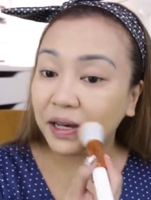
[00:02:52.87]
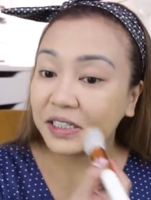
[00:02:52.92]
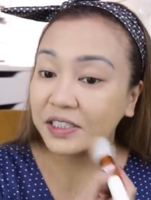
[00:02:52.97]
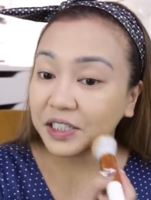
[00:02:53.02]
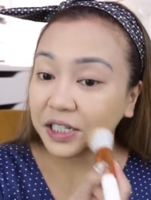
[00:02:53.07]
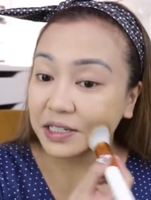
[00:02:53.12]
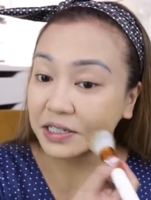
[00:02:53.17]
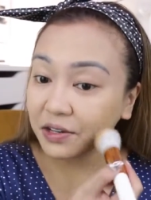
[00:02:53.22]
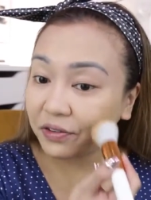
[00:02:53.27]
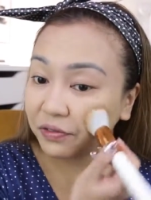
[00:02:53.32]

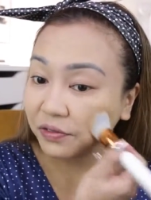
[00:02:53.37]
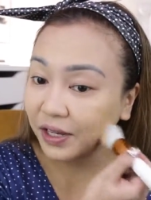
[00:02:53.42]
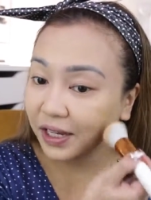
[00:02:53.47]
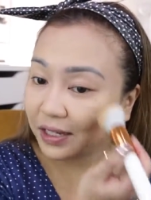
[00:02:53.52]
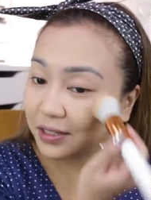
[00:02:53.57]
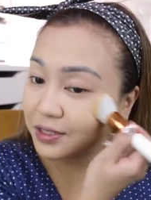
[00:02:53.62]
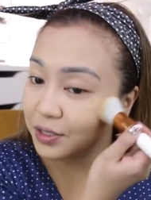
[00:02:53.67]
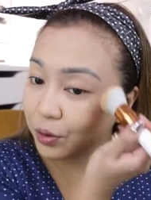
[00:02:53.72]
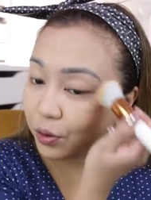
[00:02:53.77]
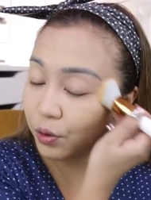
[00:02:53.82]
match siya sa
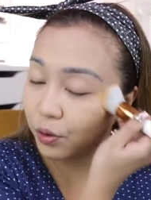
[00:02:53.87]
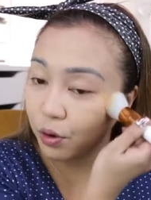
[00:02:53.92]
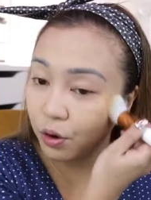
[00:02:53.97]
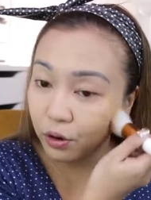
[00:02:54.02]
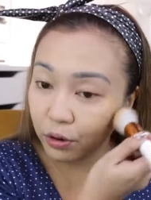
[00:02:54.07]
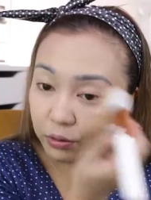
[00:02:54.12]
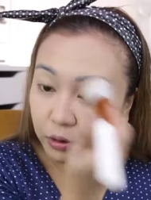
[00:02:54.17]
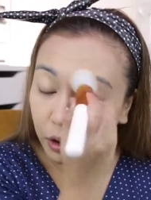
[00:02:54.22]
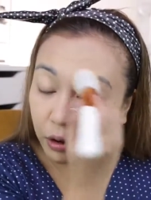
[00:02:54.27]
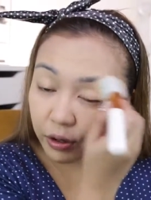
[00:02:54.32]
face,
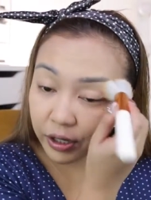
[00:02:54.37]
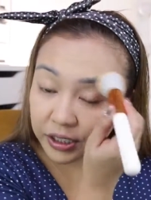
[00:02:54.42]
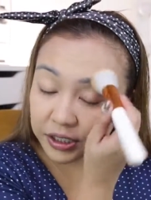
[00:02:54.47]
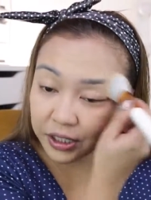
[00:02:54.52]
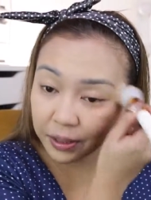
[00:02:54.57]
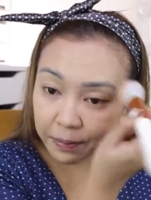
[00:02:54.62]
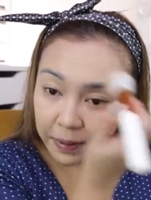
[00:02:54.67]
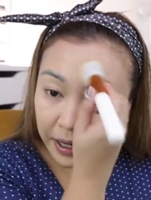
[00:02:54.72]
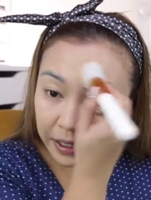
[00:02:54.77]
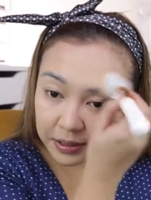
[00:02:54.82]
so okay
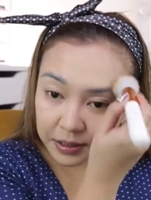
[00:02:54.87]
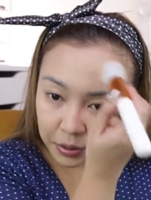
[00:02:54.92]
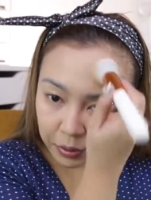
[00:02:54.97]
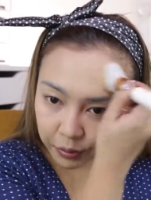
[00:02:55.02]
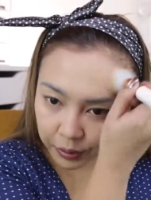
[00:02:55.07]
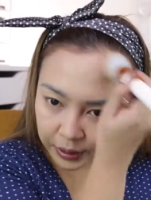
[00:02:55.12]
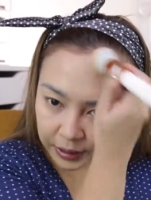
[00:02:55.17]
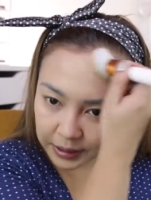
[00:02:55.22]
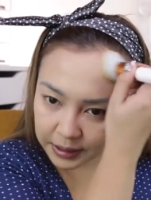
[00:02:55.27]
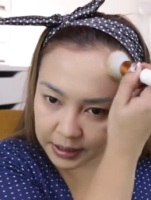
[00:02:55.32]
siya para sa
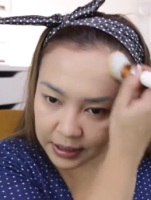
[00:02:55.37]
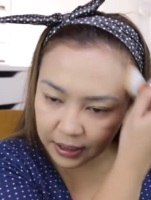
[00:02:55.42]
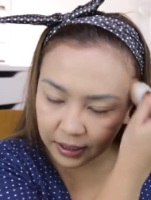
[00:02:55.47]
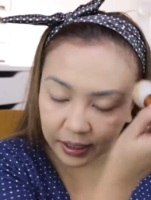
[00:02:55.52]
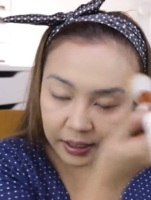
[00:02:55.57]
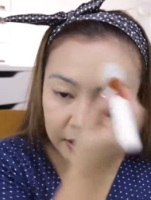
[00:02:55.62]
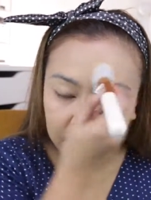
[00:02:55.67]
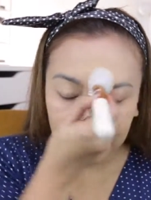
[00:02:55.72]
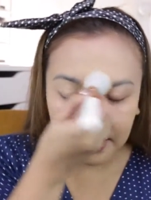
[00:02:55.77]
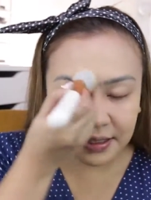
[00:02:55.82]
oily
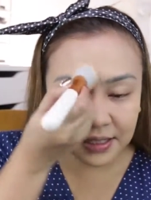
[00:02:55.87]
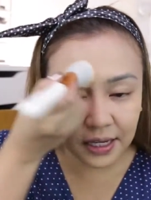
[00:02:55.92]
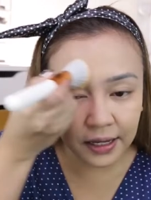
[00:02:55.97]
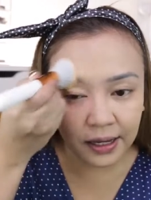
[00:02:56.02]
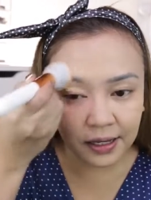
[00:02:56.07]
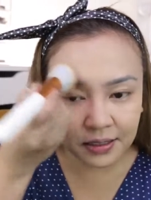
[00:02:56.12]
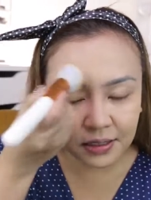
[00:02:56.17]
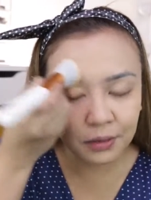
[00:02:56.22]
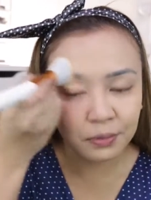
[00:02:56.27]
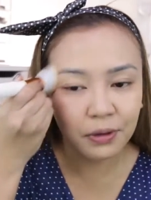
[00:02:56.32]
skin. Isa
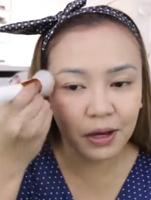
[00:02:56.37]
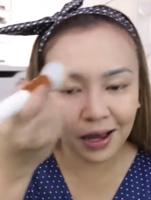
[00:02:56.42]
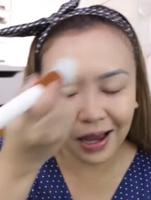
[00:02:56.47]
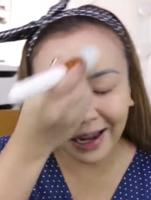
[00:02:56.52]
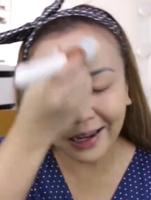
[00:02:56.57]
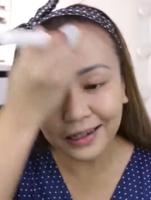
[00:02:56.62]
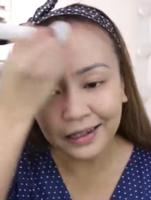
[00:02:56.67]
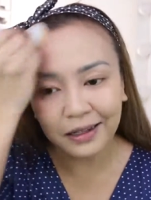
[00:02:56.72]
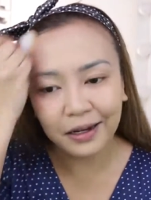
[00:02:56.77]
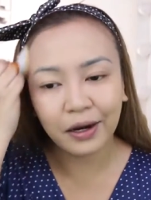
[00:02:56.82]
yan sa mga
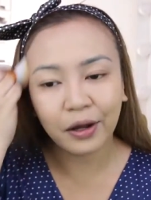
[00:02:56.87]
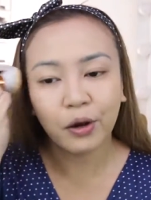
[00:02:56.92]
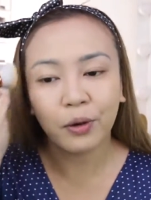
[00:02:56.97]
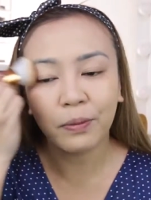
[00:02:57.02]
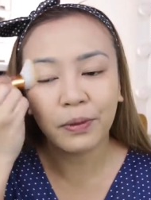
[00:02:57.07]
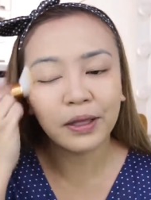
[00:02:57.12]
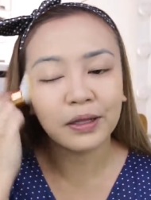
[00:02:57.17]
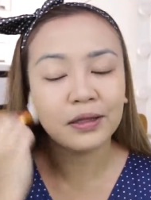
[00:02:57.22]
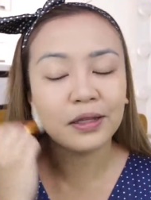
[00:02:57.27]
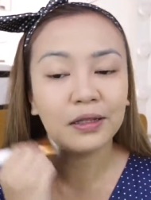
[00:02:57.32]
highly
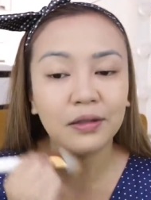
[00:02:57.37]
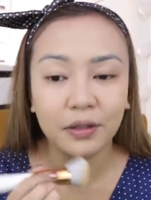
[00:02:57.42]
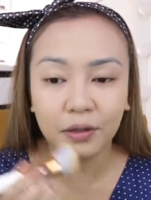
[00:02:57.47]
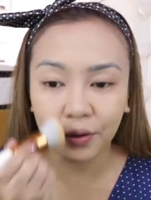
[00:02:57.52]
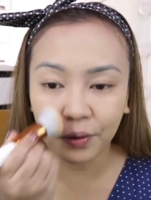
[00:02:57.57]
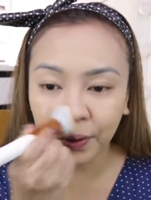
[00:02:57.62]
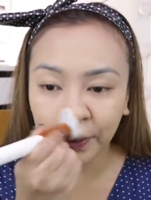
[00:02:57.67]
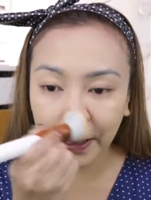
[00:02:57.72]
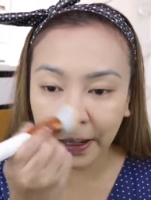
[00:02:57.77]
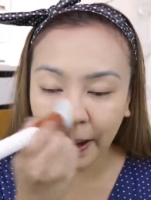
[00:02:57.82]
recommended
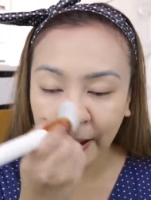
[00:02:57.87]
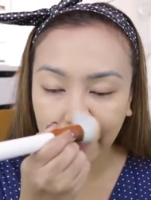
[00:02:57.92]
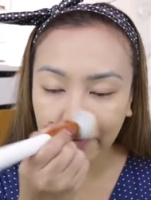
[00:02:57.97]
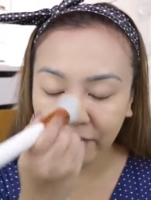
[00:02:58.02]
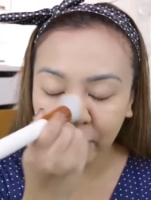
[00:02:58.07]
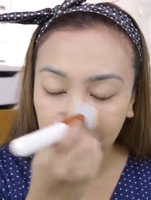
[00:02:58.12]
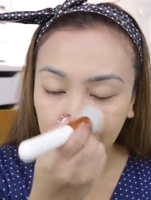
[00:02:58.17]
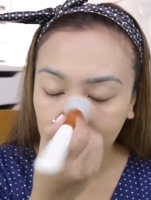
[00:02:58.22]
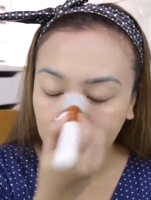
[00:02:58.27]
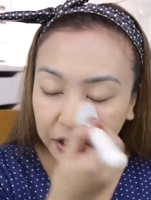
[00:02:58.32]
ko na
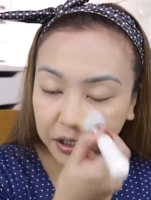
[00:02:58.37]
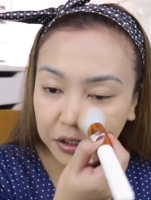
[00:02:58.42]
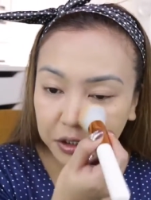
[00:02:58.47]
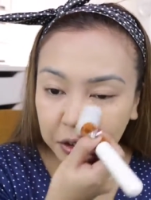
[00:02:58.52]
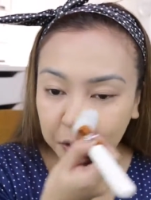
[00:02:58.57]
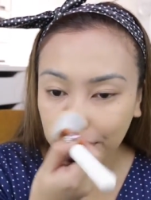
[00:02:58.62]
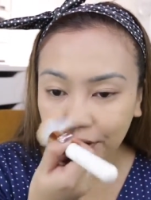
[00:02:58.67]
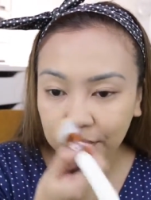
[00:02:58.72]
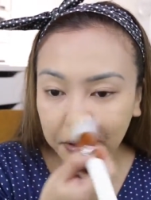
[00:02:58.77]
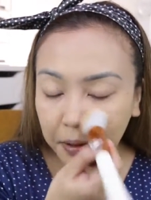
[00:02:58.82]

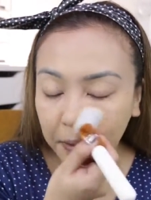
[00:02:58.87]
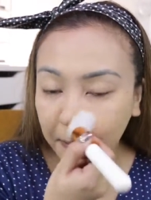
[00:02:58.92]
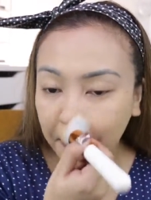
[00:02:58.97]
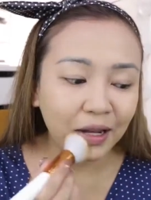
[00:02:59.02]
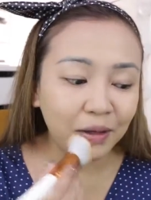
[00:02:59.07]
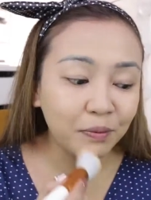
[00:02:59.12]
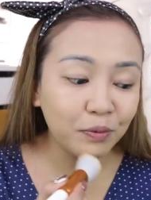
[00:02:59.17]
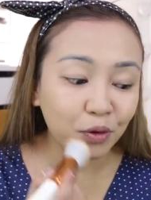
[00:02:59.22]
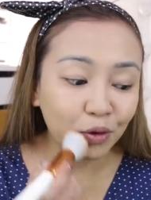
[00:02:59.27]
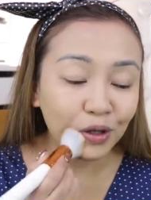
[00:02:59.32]
foundation.
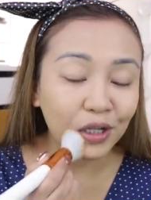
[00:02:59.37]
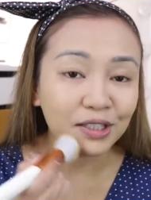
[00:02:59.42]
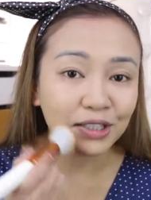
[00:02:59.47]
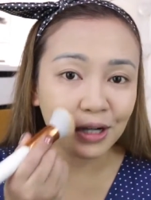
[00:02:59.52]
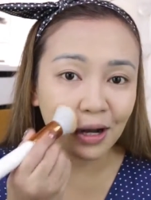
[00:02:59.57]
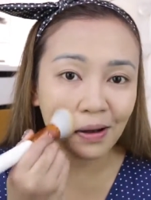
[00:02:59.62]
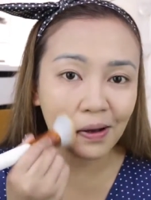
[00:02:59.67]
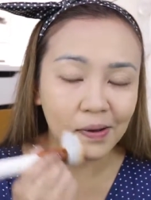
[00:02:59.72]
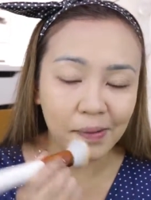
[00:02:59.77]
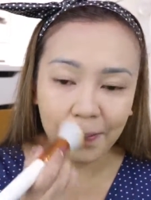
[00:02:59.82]
And mura
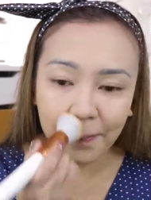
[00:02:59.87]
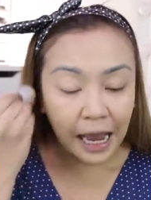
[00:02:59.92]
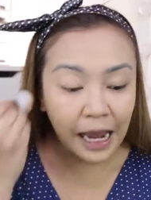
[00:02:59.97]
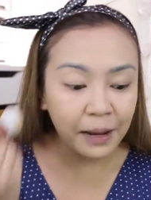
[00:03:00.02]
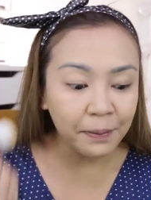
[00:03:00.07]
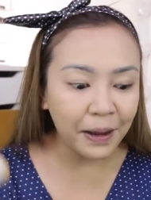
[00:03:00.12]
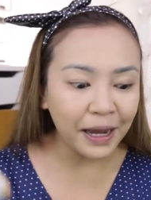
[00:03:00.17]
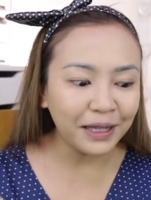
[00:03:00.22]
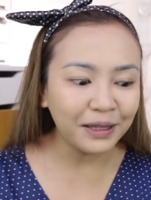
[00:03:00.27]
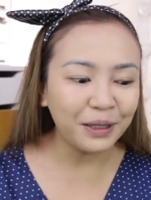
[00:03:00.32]
siya.
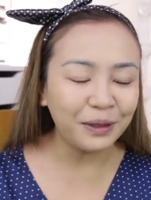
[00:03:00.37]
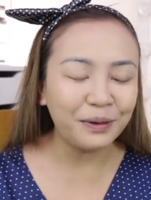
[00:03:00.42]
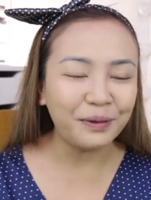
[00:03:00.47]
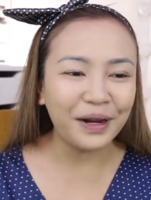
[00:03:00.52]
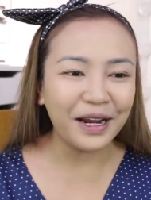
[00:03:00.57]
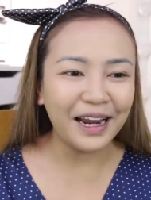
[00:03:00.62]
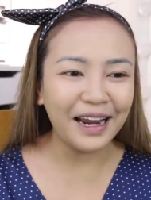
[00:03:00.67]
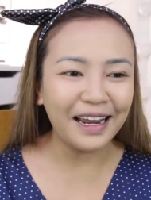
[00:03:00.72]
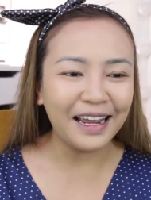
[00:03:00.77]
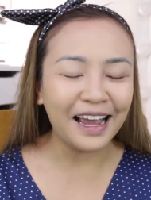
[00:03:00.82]
Ay, by the
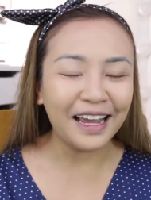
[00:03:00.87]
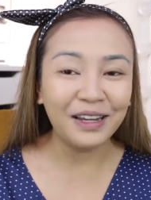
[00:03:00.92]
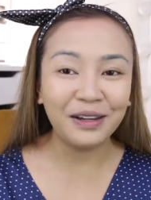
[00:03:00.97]
way,